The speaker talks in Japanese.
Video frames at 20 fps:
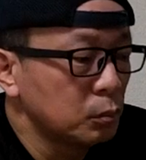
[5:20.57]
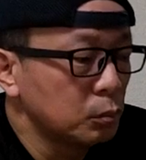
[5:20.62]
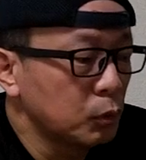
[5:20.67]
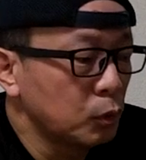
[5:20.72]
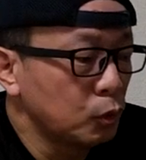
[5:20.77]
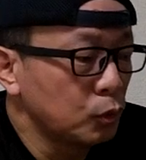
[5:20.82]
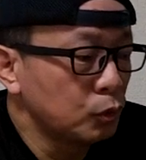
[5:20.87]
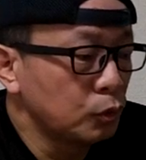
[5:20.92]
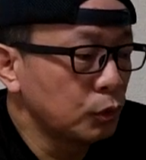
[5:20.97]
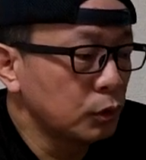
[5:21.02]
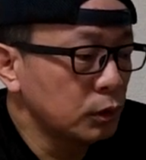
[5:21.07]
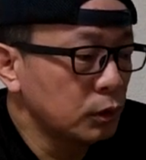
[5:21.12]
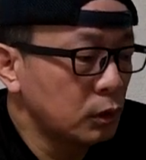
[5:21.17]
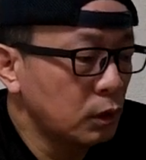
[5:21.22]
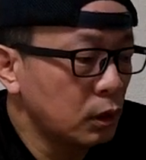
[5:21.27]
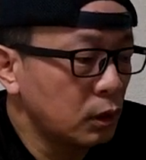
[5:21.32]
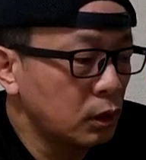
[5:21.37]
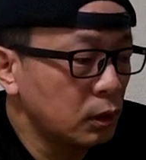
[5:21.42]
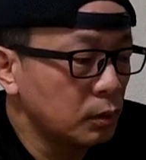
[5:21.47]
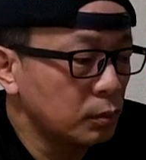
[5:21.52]
本当に
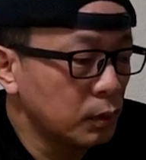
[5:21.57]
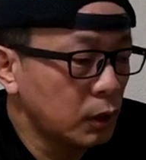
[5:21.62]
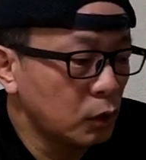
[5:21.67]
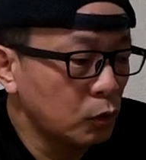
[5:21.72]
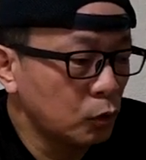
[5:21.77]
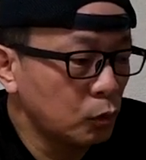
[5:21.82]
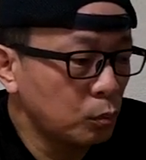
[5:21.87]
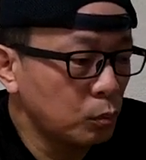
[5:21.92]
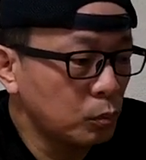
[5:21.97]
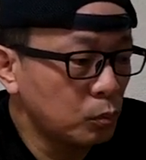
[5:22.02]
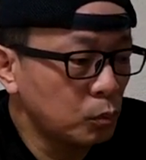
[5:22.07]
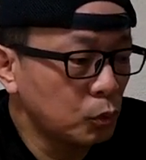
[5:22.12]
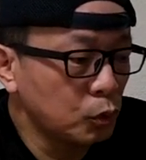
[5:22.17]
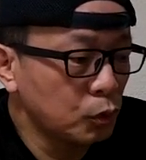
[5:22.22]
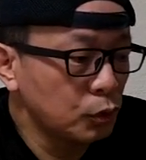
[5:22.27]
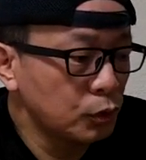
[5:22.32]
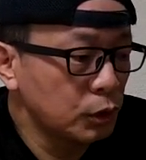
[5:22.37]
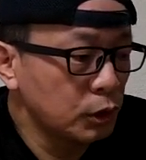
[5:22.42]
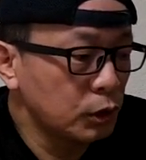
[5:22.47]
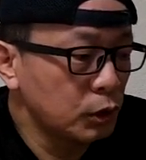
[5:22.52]
ねあの
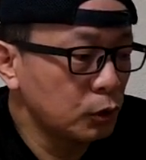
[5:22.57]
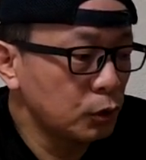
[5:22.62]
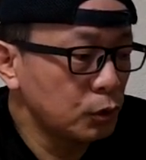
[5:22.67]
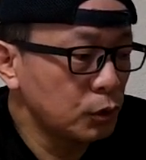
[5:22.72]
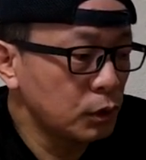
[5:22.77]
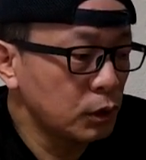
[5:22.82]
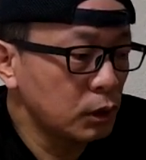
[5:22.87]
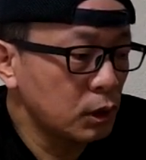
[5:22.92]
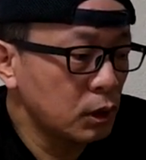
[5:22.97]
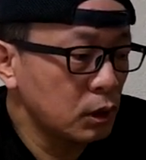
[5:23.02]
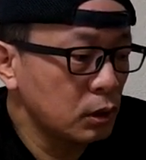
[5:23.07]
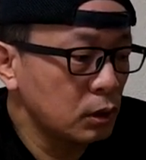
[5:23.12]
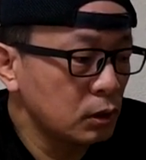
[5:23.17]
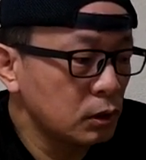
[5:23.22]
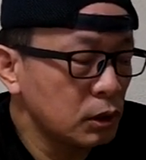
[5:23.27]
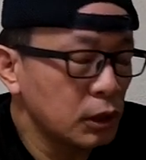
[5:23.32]
戻ってきてほしいな